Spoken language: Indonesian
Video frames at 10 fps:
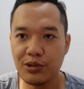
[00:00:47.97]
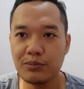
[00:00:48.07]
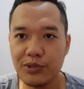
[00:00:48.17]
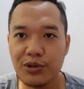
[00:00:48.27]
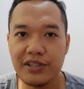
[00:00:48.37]

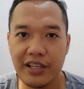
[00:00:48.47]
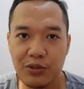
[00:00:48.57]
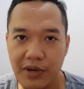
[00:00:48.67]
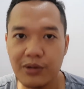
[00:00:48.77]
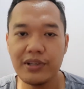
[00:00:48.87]
menurut saya itu
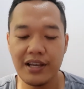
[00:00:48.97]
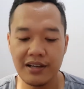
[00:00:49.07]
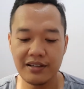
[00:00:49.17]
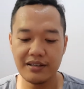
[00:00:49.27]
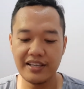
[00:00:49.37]
baru
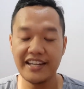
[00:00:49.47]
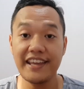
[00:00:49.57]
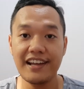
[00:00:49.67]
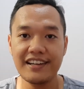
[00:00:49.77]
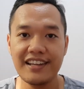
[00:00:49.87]
yang
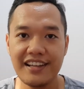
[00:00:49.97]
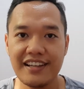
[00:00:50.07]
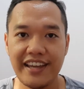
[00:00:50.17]
idealnya